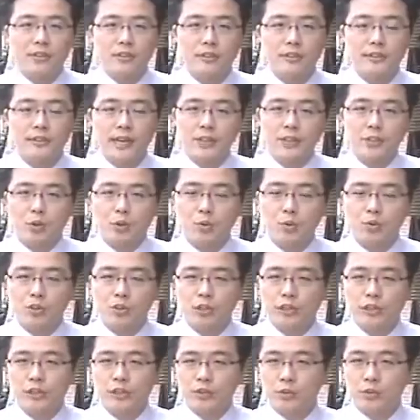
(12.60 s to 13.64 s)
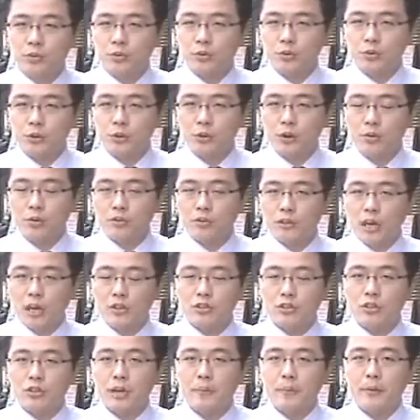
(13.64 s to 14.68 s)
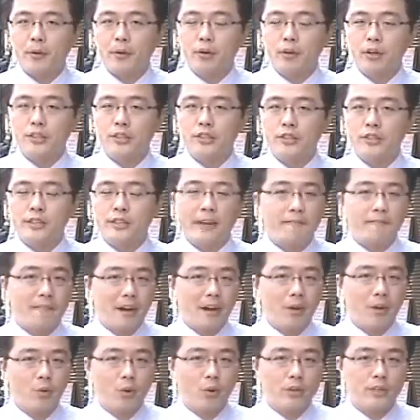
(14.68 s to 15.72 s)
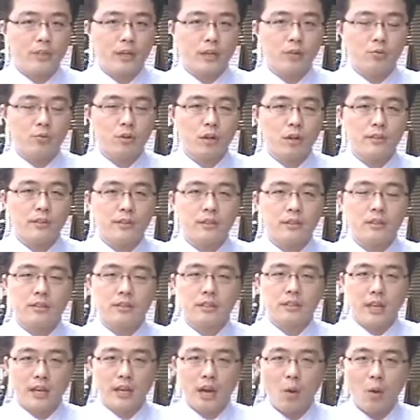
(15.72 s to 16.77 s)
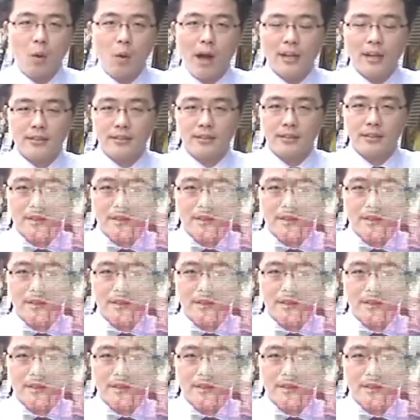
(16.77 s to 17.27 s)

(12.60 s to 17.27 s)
生在中午十二点钟左右，当时两名工人正在防火巷装设天然瓦斯